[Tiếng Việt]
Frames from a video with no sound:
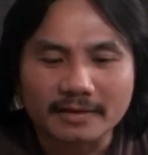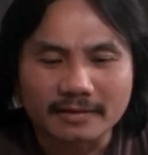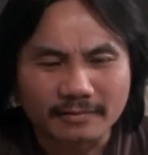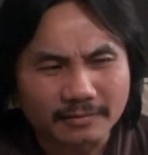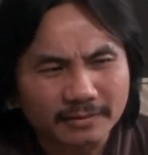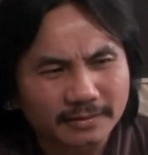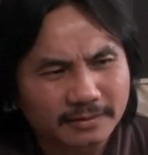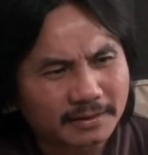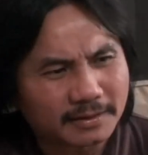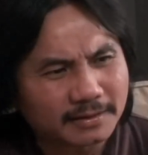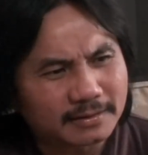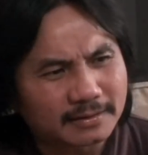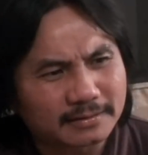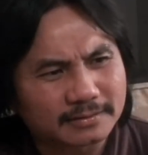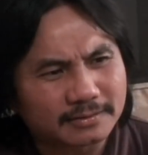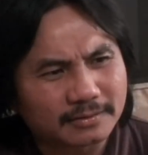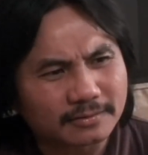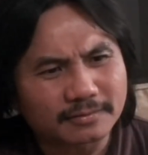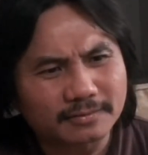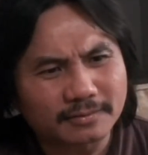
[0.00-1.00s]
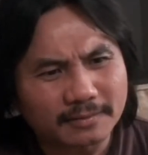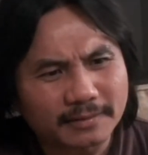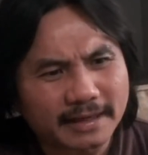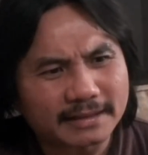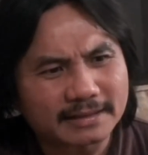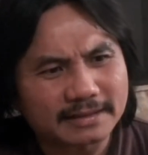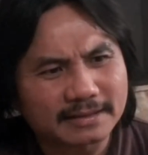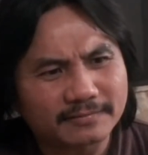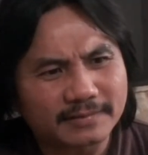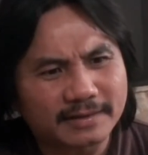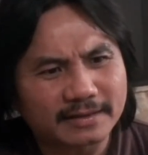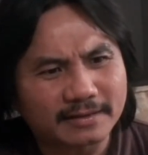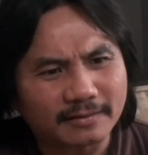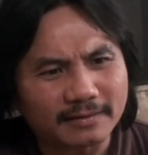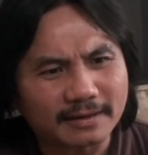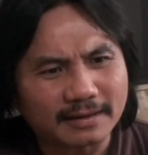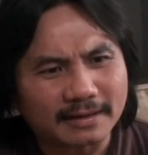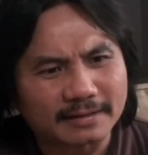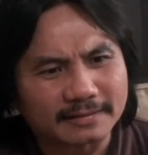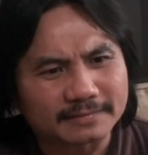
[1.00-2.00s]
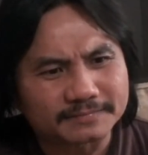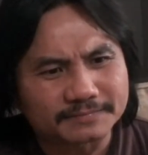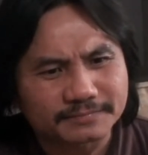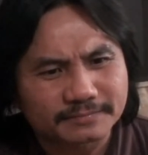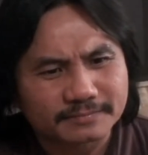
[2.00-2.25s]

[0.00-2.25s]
Có những cái tôi có nghe ti vi nói là